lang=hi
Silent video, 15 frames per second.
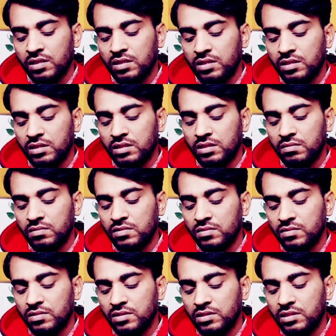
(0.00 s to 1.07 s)
रिमूव
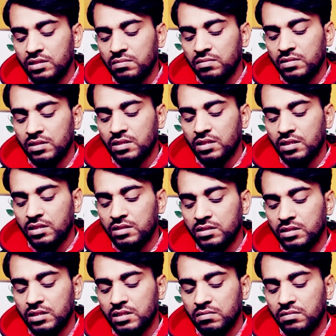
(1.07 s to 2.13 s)
सिम कार्ड
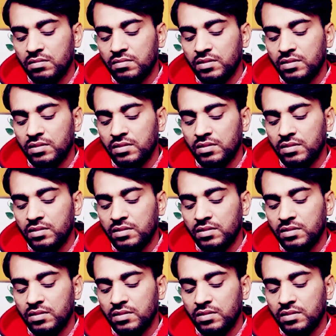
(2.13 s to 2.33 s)
सेटअप